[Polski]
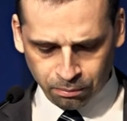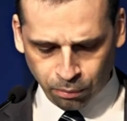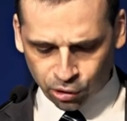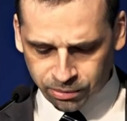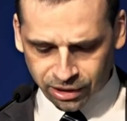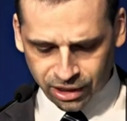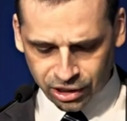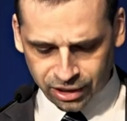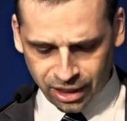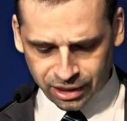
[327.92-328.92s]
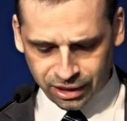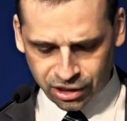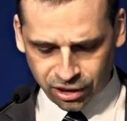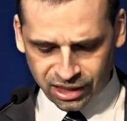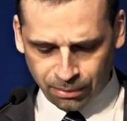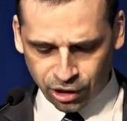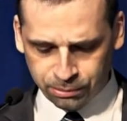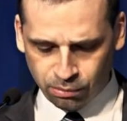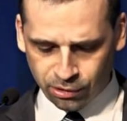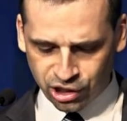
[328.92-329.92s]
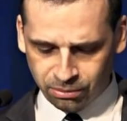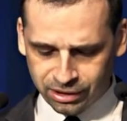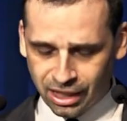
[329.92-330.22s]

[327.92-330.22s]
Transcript: podobnie też jest, jeżeli na przykład popatrzymy